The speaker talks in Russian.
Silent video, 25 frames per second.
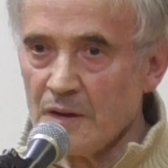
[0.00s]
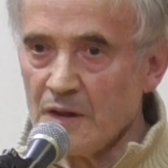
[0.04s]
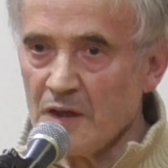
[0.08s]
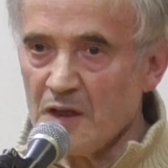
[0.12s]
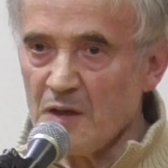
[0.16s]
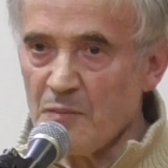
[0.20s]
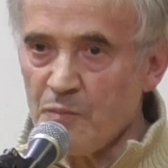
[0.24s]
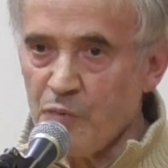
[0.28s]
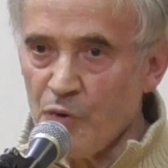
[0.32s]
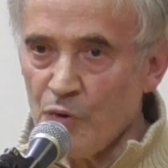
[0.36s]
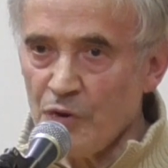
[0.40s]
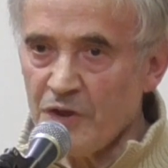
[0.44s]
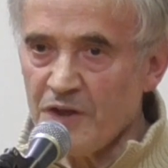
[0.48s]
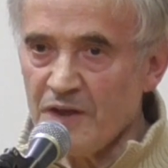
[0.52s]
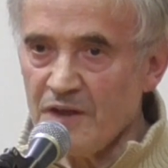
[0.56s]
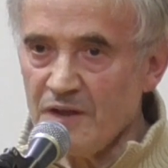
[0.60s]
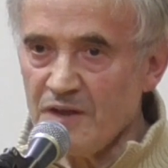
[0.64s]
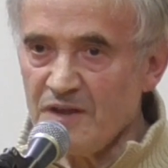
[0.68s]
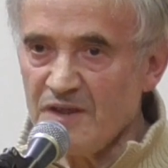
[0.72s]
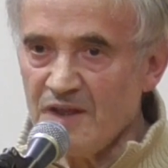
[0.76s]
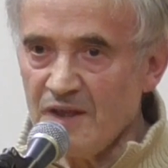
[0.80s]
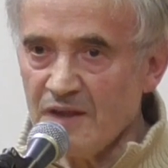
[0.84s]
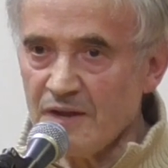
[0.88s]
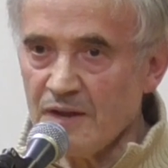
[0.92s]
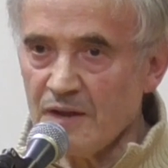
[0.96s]
Эпохи
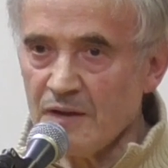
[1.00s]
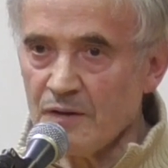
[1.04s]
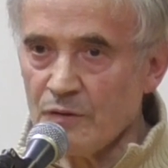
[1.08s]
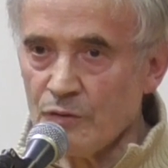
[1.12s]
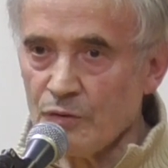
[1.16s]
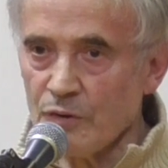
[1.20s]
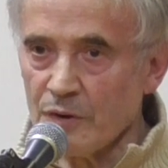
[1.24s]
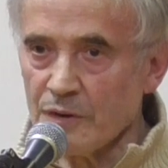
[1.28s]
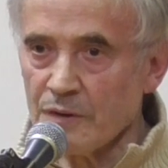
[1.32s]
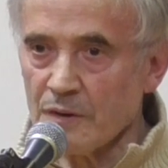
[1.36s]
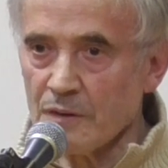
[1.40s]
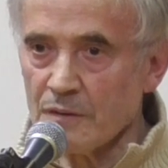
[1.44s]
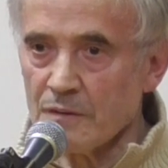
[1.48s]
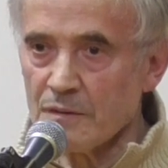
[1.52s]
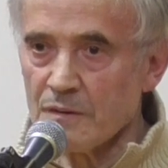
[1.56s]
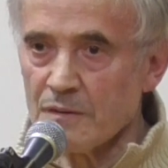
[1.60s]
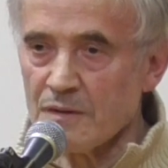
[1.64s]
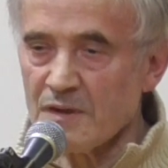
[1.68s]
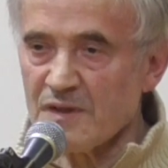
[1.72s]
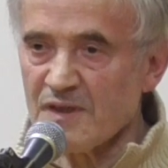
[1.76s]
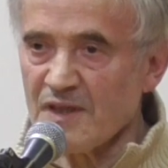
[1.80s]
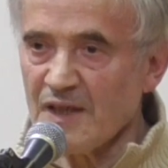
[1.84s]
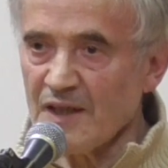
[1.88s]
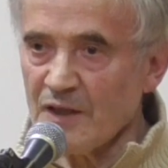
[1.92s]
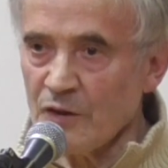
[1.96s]
дикий конь,
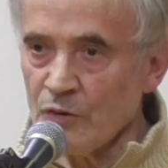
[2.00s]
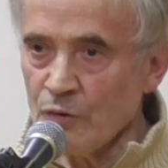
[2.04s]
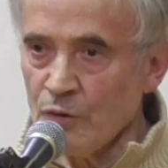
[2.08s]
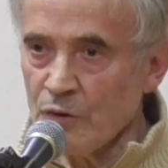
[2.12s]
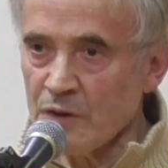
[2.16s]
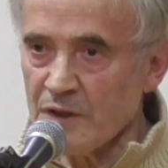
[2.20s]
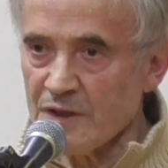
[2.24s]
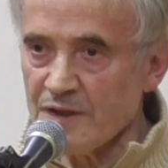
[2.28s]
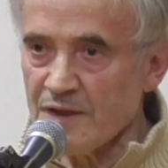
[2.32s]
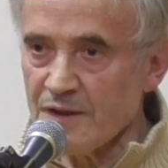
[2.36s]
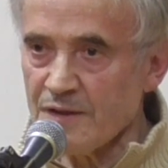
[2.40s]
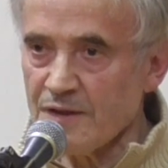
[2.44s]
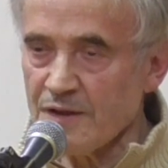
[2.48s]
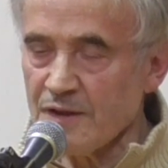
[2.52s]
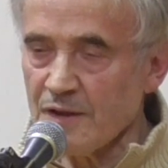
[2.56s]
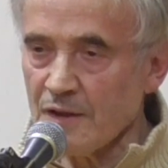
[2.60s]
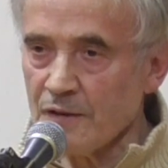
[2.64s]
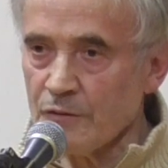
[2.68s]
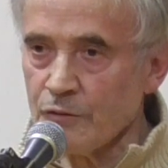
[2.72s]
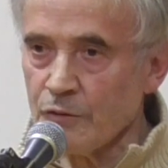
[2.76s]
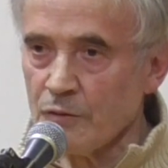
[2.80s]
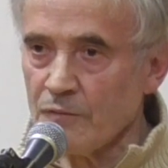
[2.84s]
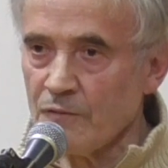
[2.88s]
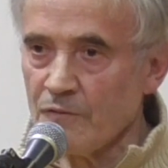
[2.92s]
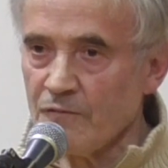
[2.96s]
Старуха за
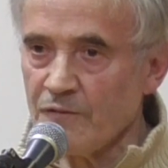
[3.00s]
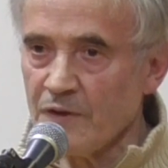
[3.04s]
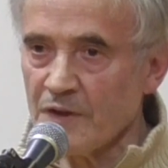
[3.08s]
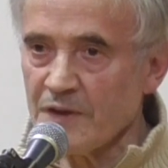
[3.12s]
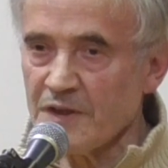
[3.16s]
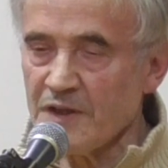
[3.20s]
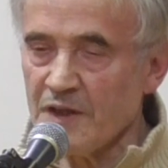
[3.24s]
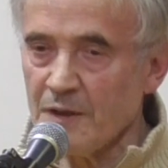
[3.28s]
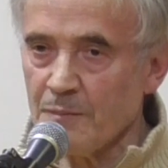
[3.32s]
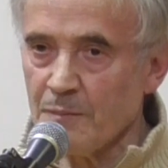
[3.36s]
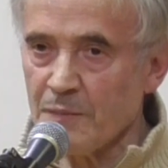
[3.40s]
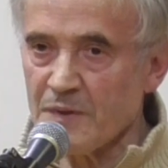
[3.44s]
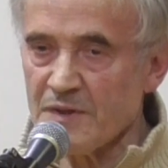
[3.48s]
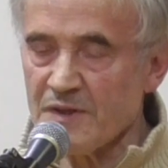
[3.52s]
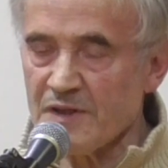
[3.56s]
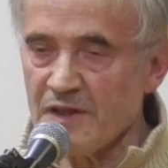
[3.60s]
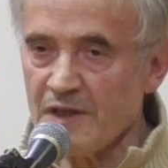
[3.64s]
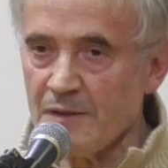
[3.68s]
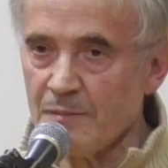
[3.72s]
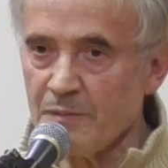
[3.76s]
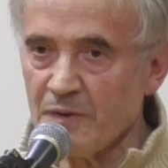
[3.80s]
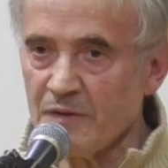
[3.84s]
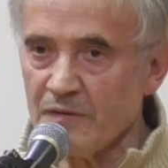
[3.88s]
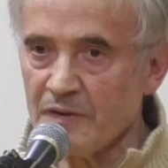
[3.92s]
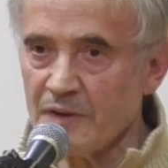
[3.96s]
стеклом в окне
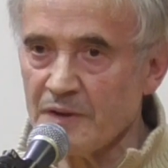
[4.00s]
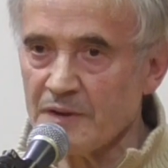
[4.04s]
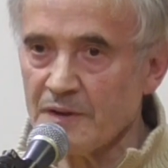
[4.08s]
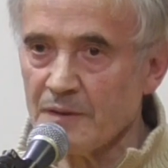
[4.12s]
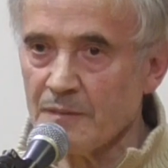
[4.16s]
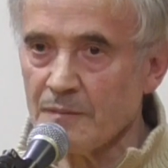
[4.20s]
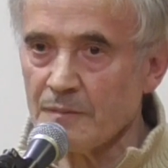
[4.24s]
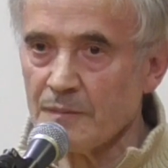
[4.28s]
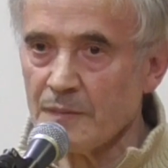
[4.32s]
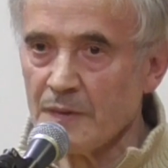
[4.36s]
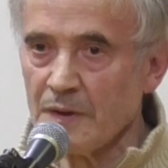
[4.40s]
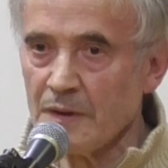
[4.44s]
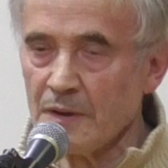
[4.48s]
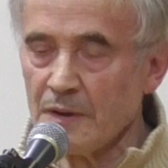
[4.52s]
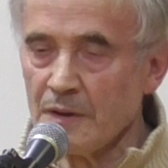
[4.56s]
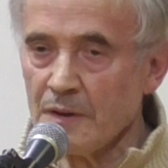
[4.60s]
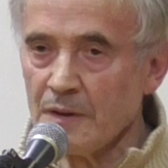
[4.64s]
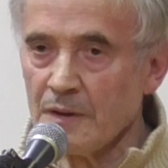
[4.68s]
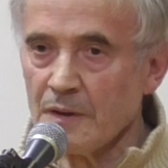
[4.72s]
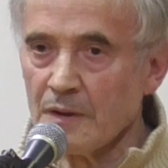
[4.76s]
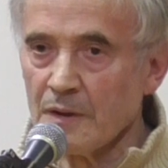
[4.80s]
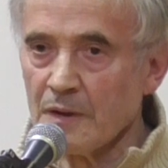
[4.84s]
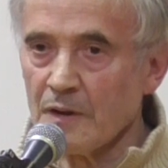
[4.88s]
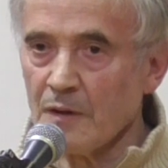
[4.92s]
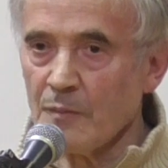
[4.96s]
подслеповатом
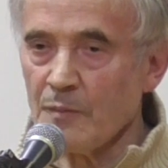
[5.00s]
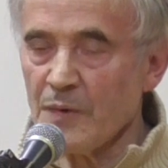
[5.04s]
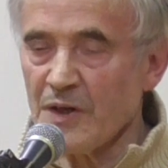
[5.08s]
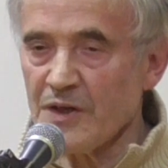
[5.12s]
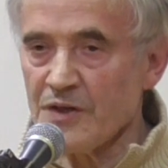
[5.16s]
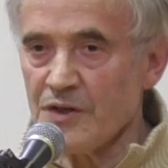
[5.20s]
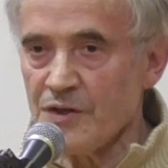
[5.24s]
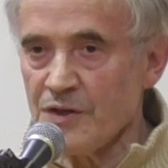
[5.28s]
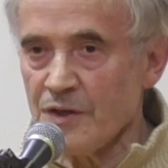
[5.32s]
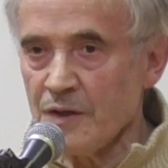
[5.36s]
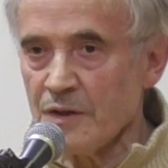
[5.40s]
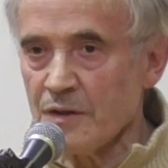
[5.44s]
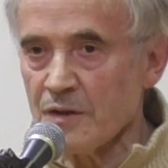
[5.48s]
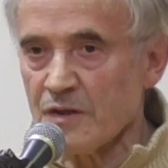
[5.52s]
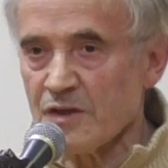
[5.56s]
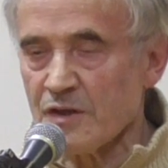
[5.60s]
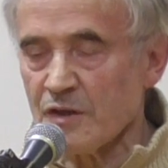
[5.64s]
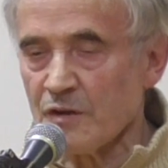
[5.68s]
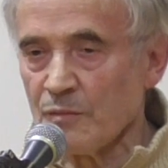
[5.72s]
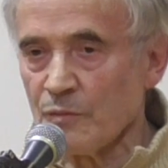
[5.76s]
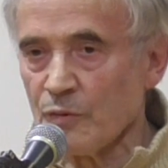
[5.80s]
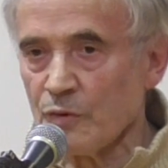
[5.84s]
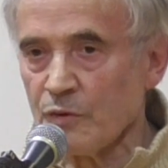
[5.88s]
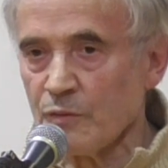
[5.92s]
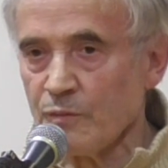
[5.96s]
К
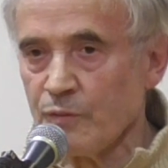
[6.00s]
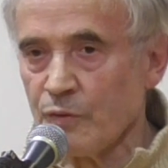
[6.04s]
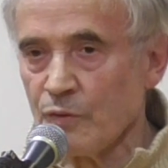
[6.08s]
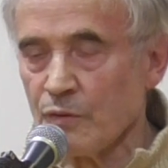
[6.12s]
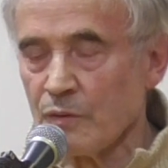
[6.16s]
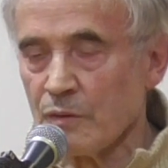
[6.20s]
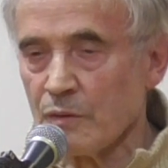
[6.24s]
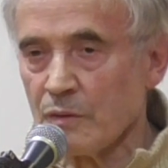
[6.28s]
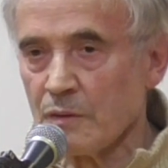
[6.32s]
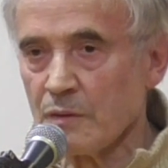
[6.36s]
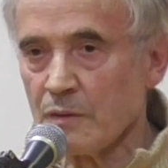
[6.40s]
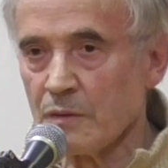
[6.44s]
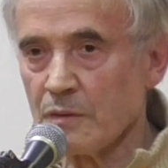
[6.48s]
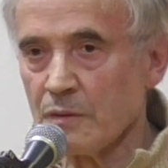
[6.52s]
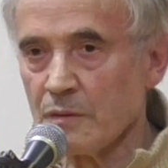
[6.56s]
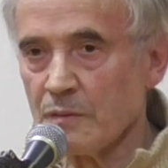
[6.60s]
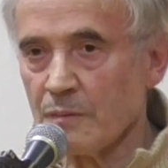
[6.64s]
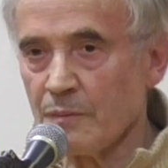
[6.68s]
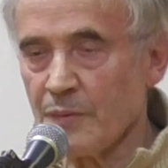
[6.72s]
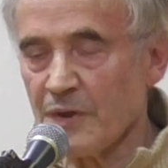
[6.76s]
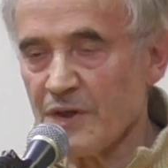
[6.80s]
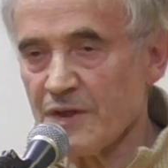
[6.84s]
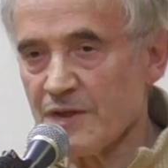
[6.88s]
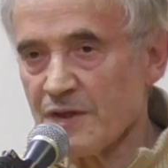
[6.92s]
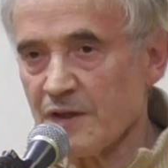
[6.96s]
морщинистому лбу
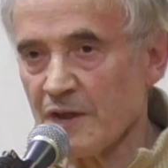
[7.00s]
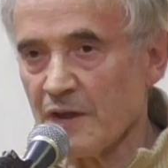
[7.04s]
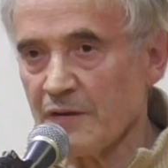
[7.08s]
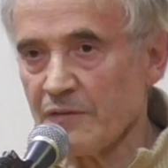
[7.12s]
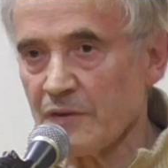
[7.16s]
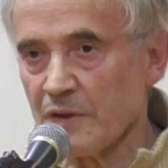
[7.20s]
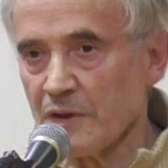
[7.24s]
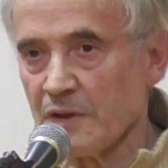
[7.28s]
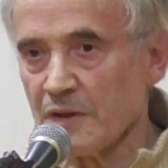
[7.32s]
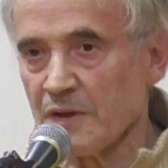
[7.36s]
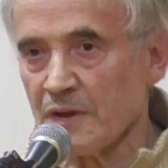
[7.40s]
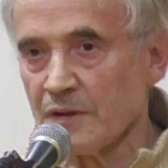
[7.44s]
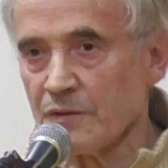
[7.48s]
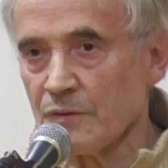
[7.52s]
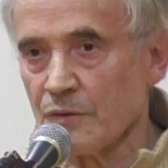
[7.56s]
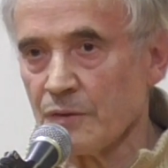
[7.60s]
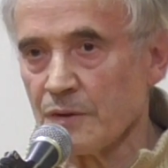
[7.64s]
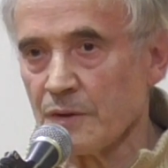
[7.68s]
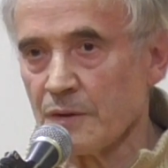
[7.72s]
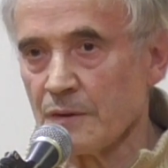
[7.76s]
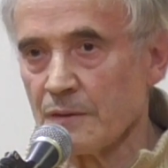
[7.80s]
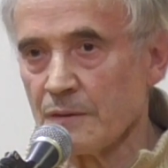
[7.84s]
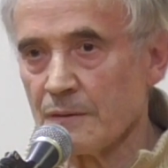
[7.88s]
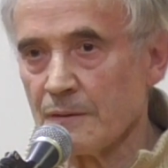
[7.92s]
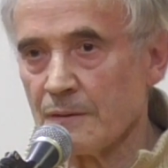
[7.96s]
приставил
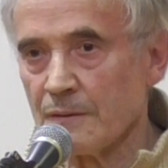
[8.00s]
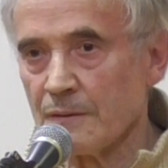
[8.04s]
ладонь.